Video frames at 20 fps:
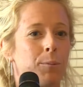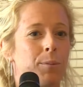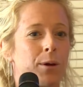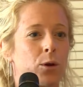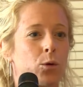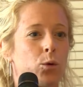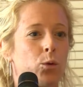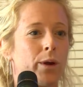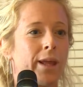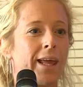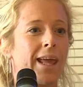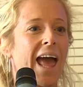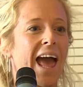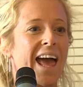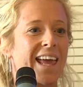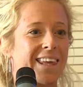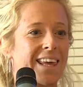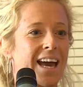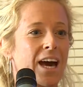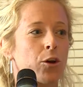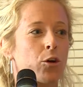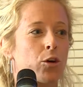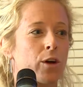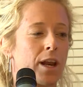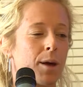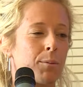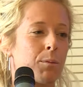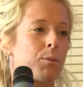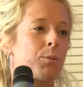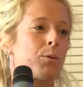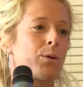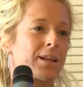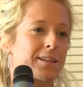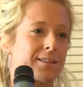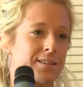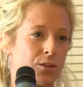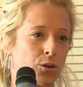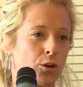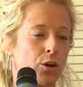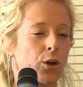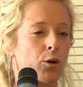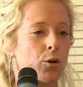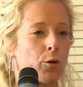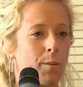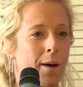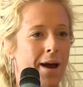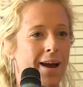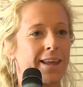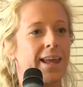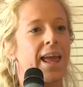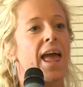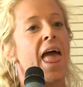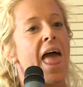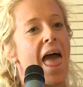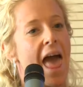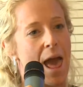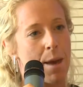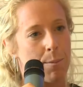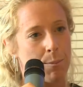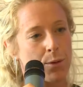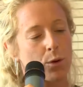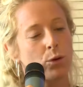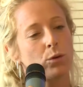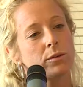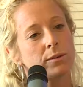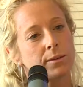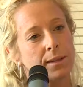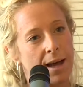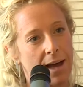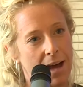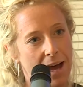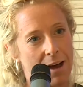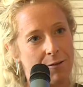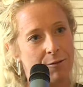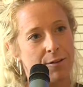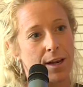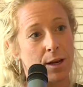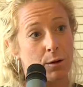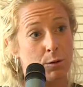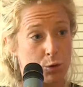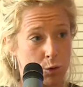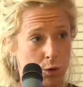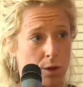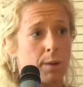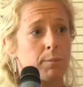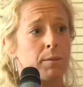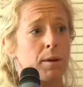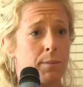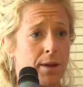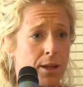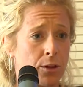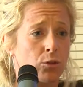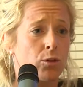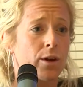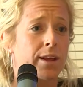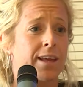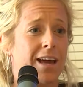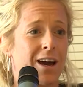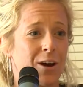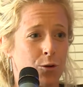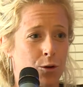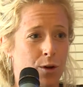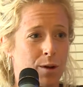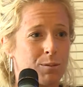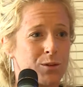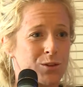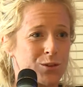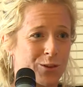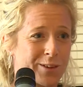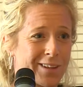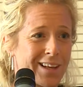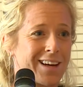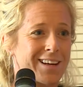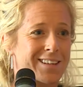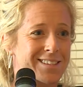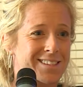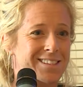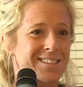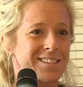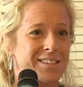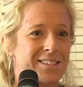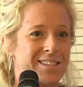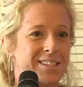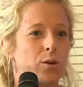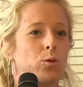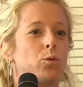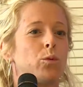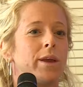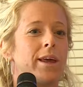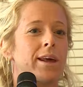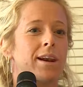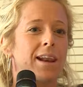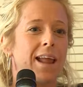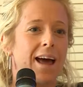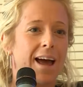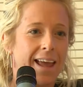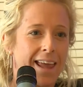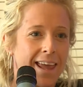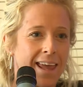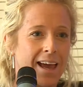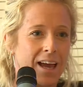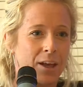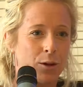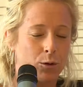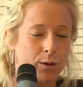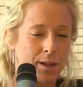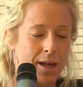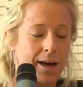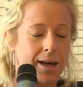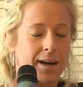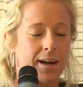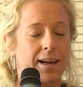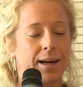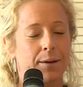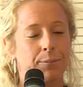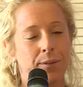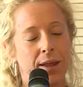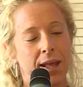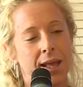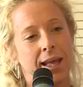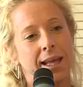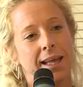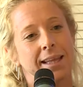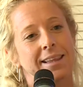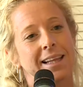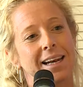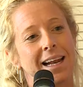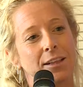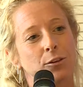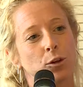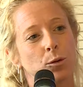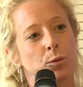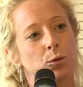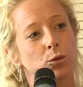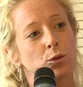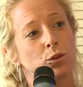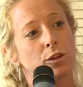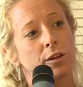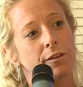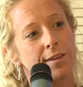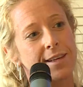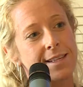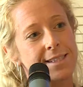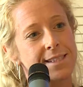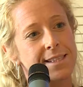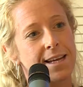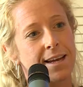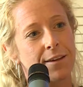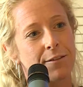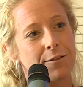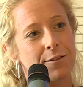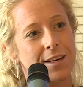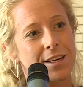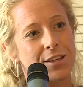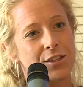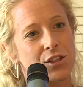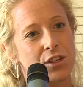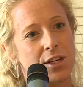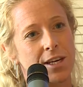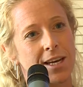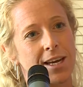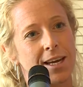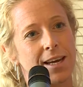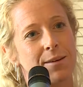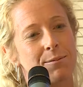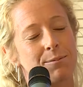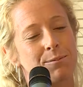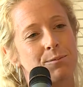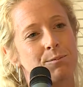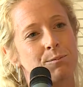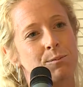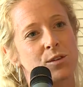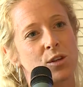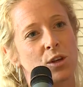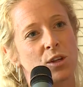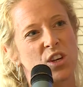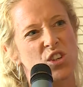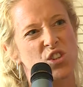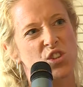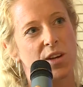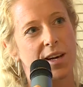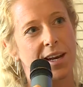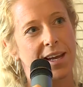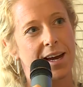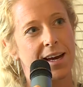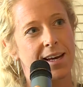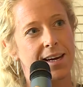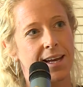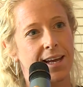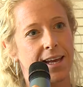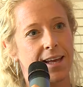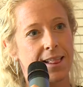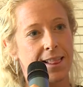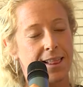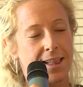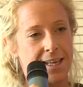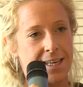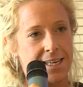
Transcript: per cui è chiaro che la popolazione ormai è pronta a fare questo cambiamento, è chiaro che bisogna seguirla e aiutarla. Dall'altro punto di vista invece bisogna cercare